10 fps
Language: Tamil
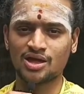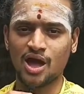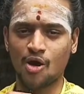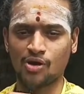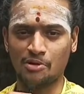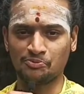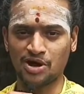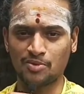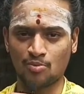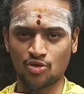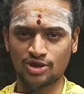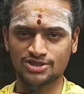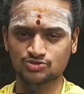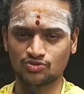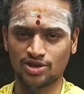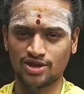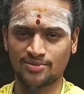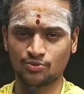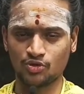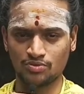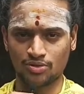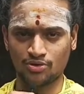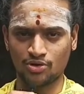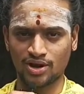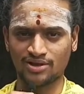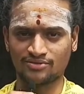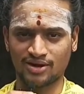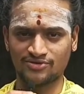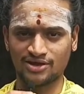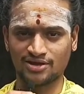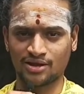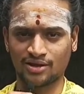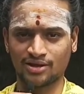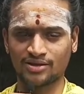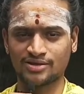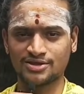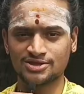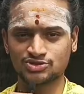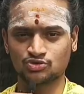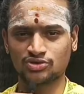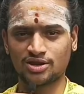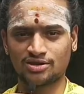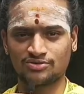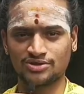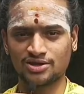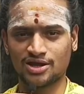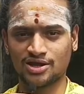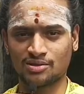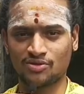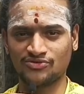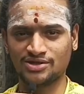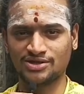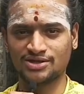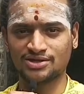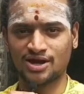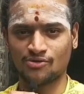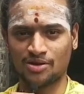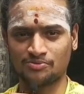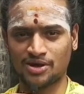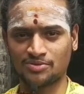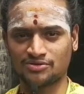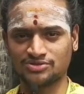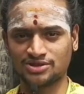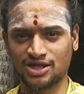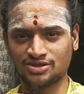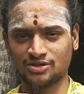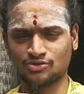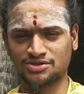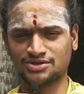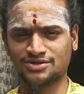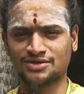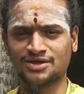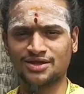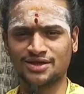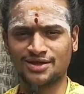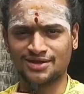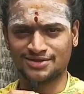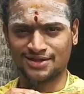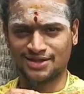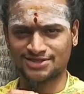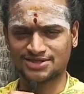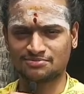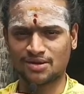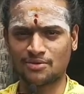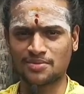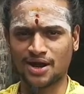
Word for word: அவங்க அப்பா அம்மா முதல்ல சுந்தரரை புன்மருளோட வரவேற்கிறாங்க சுந்தரர் வந்திருக்காரு நம்ம வீட்டுக்குன்னு அவங்க அப்பா அம்மா வந்து எந்த ஒரு இந்த சம்பவம்